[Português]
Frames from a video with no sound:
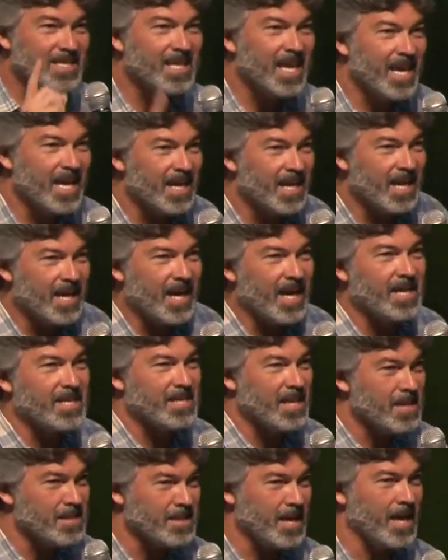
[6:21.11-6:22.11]
dela é que
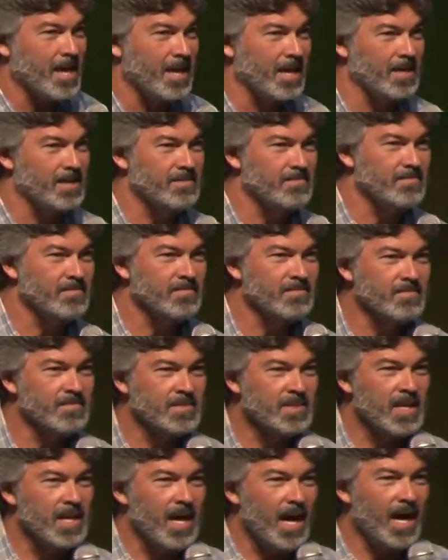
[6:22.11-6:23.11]
tem tela.
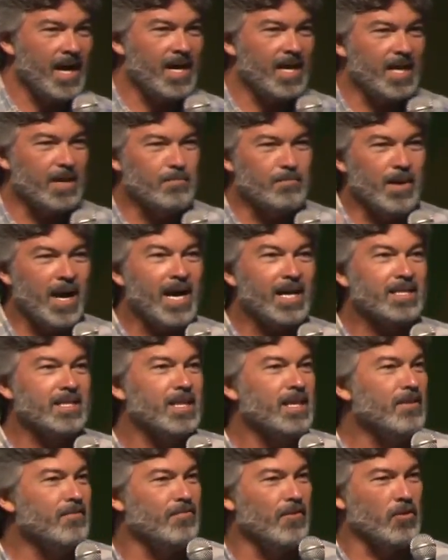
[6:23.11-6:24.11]
Aí ela
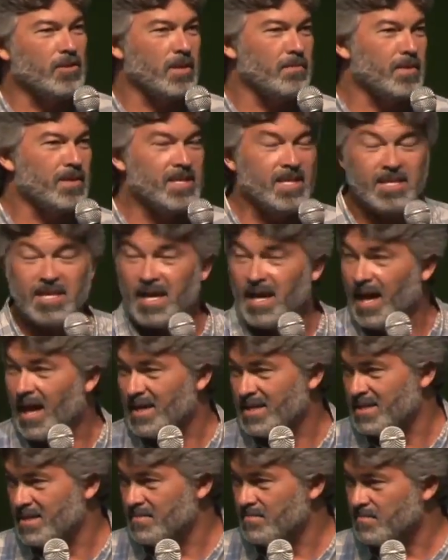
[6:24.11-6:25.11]
bate e volta para dentro de
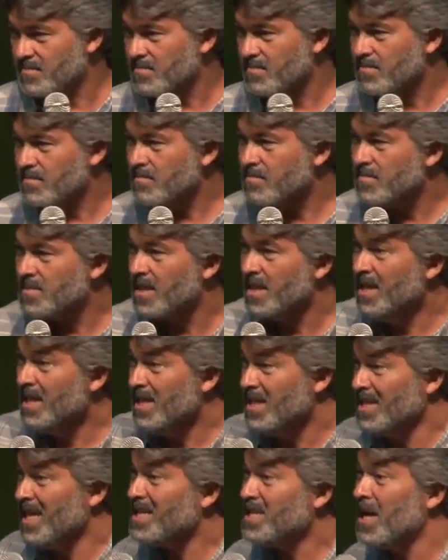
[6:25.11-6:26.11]
casa.
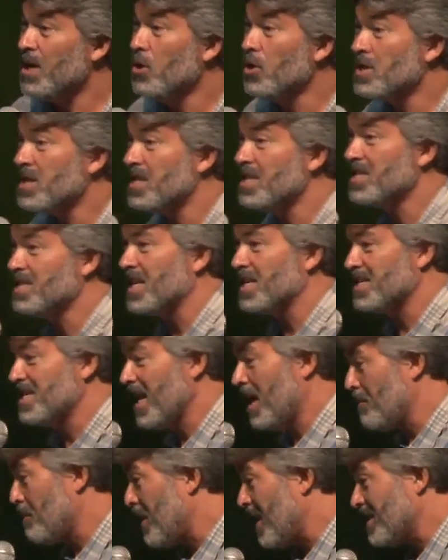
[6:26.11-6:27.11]
Já tem outro que disse assim:
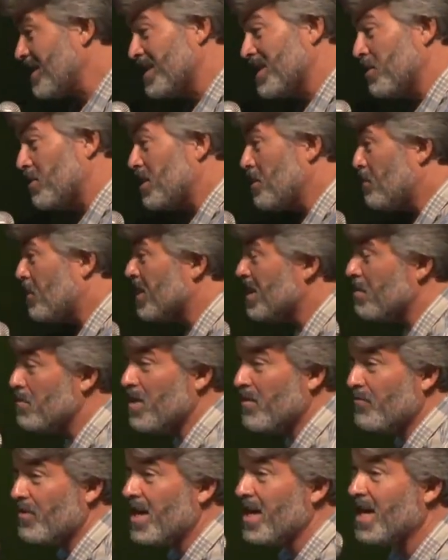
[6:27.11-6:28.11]
Rapaz, esse negócio de
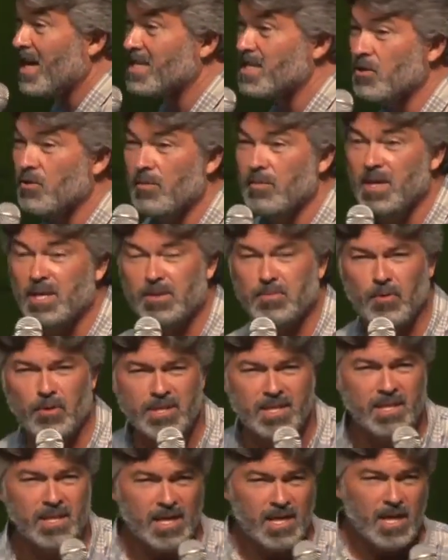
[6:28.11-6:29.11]
pandemia, fiquei em casa com a minha
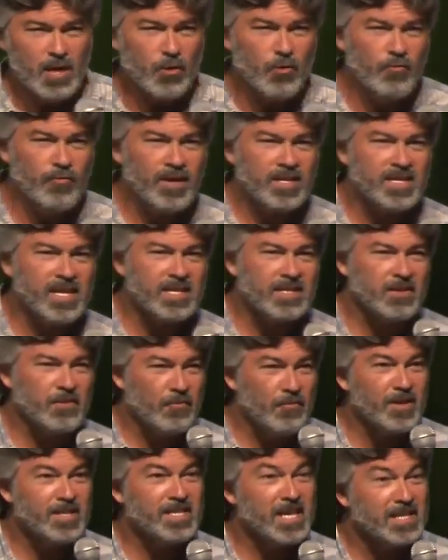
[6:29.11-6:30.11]
esposa, conversei,
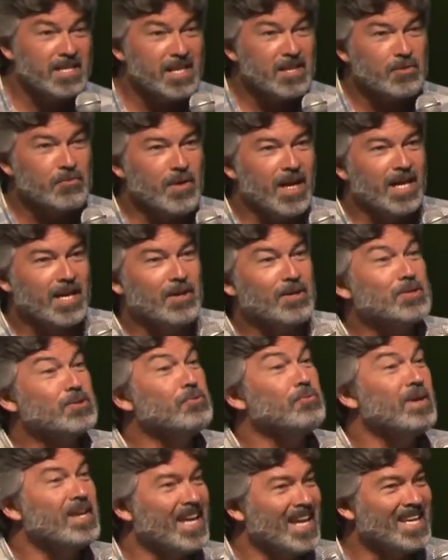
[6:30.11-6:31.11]
conversei tanto com ela que eu
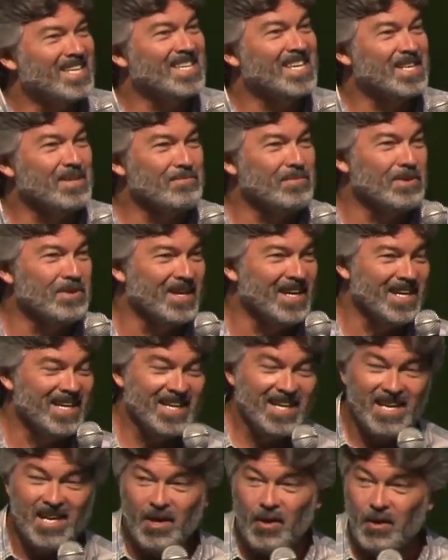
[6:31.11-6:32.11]
descobri que ela é gente boa.
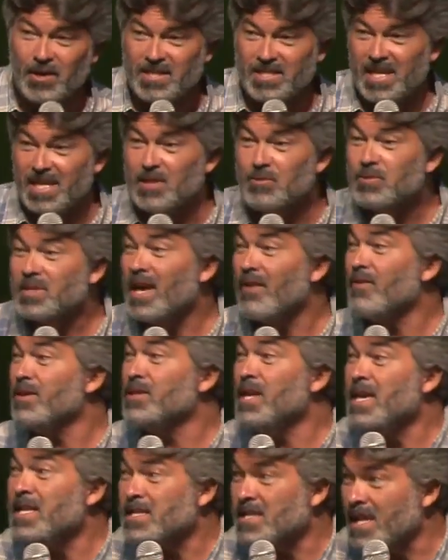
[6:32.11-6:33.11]
Ou seja, não estava
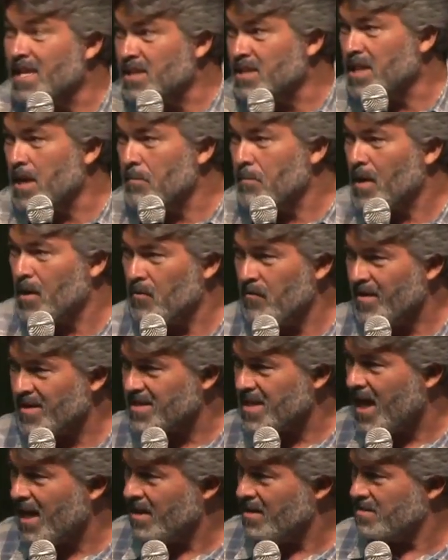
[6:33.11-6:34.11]
nem tendo tempo para
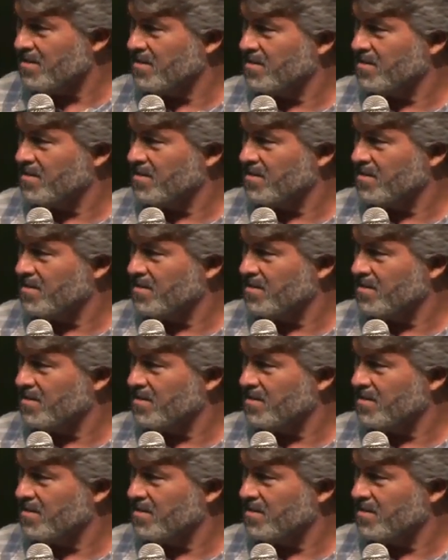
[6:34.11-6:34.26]
conversar.